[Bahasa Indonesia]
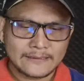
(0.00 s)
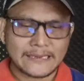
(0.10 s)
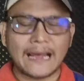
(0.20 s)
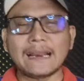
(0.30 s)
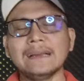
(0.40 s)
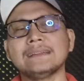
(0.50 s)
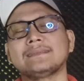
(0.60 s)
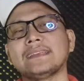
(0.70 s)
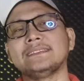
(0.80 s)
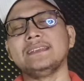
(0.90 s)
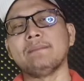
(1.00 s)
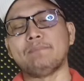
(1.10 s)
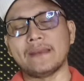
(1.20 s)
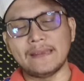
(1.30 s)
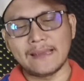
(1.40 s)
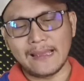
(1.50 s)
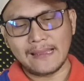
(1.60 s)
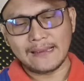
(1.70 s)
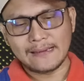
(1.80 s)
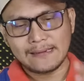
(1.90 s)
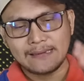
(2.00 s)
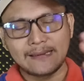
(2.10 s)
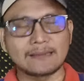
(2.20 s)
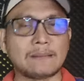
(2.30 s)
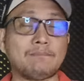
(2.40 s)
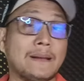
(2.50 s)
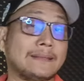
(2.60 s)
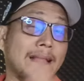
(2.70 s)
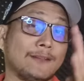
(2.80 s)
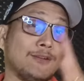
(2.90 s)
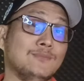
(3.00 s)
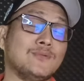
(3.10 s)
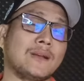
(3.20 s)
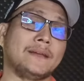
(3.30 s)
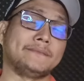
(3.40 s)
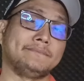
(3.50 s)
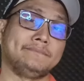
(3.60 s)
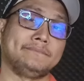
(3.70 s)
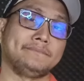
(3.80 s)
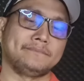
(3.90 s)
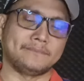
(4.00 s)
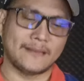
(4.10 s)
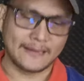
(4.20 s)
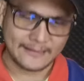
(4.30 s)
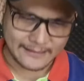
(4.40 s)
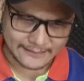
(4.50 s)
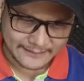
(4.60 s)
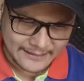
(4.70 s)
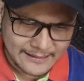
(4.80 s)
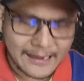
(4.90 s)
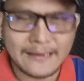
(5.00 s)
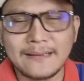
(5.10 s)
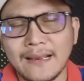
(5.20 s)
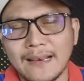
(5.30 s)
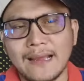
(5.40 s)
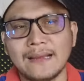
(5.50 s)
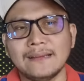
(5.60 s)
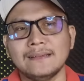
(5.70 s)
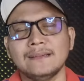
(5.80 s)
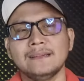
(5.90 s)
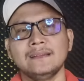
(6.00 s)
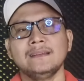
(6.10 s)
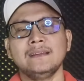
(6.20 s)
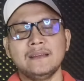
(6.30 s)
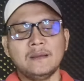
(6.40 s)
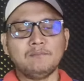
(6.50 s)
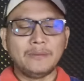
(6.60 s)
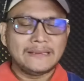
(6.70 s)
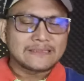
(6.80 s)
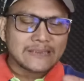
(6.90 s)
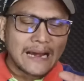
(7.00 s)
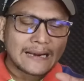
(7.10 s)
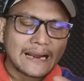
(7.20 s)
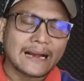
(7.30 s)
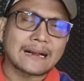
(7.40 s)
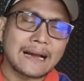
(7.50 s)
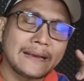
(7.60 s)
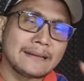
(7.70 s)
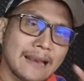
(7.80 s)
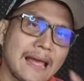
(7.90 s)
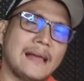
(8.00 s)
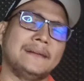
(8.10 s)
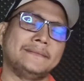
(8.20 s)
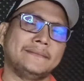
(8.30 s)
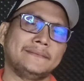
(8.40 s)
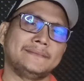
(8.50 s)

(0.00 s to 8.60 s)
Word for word: cara ngetes dia pria yang tepat atau bukan. Yang ketiga adalah bicarakanlah